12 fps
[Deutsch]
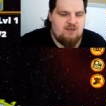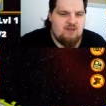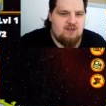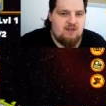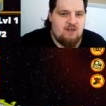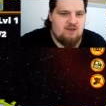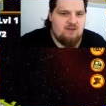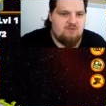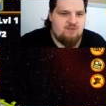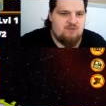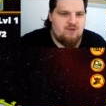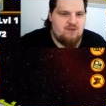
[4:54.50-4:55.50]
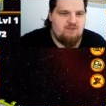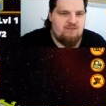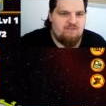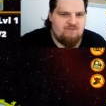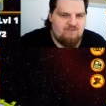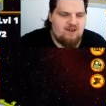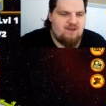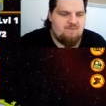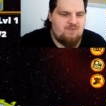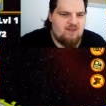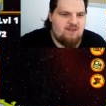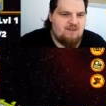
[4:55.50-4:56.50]
hätte ich noch zeigen können. Fuck.
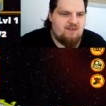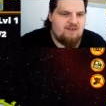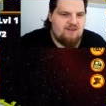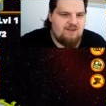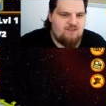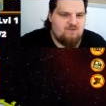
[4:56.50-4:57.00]
Ich